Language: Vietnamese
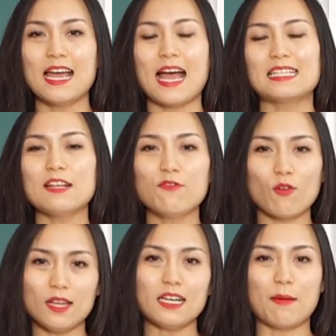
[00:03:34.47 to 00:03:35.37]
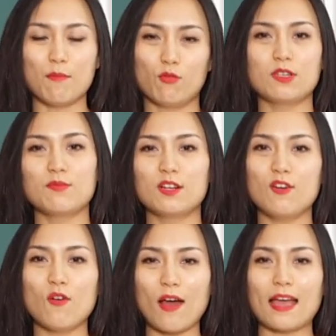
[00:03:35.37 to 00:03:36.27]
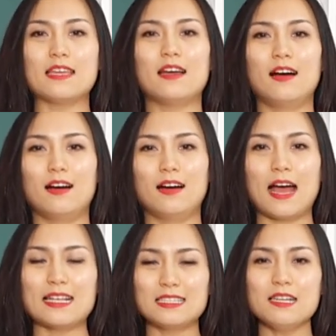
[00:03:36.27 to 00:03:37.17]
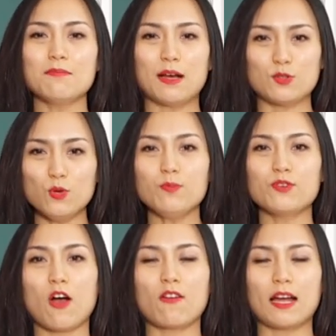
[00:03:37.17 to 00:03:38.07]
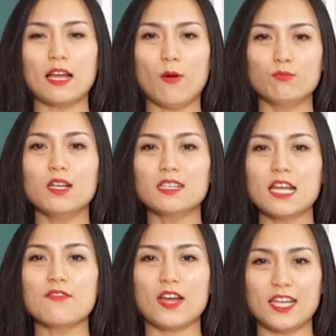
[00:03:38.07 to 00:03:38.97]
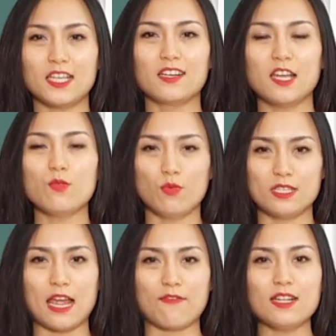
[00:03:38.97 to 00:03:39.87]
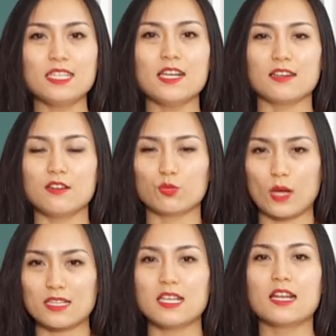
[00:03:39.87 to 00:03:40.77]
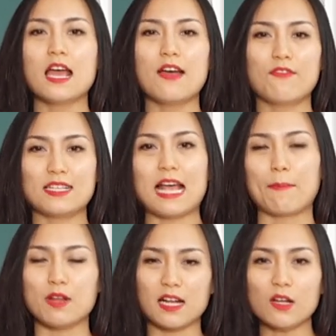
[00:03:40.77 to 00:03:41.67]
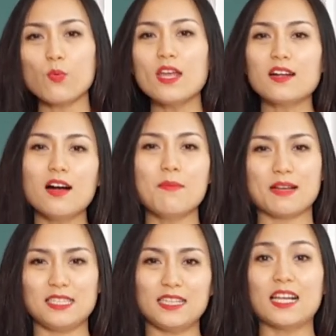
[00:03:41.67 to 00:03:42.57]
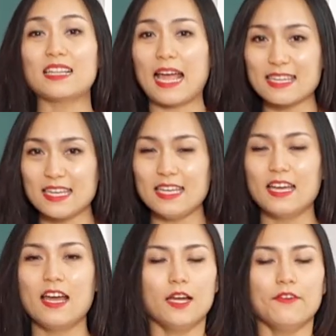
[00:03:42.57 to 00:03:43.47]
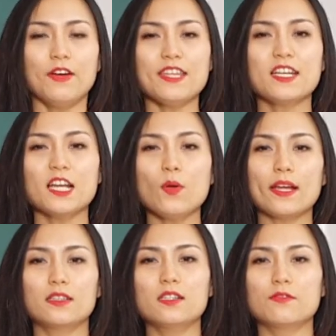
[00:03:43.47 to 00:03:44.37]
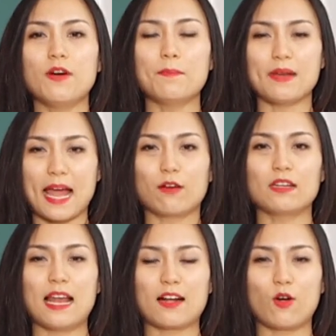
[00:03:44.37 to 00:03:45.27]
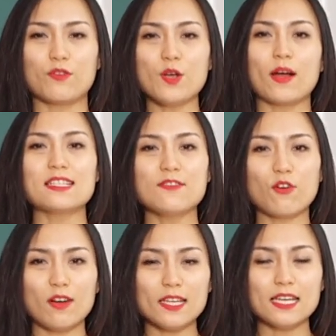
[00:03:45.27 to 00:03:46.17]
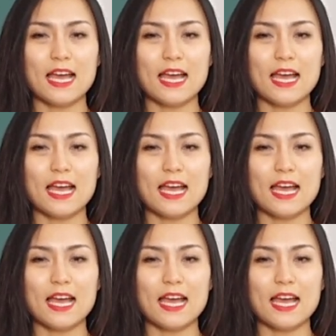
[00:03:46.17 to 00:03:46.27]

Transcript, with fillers: Axit folic là một trong những loại uh, axit mà giúp cho cái ống thần kinh và hệ thần kinh của trẻ phát triển được toàn diện và giảm được các cái nguy cơ mà dị tật thai nhi. Vậy những cái loại thực phẩm nào là có nhiều axit folic?